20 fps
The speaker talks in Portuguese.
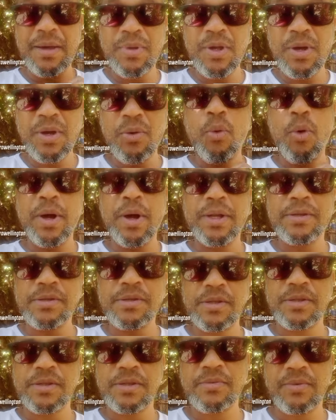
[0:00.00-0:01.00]

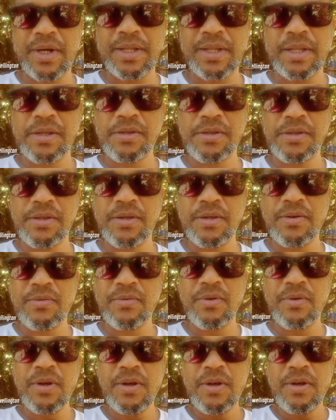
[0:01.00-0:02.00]

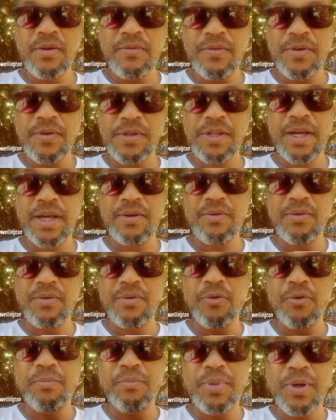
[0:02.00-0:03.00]
1845 fizeram
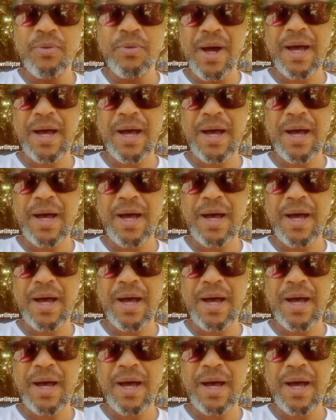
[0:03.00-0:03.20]
o Bill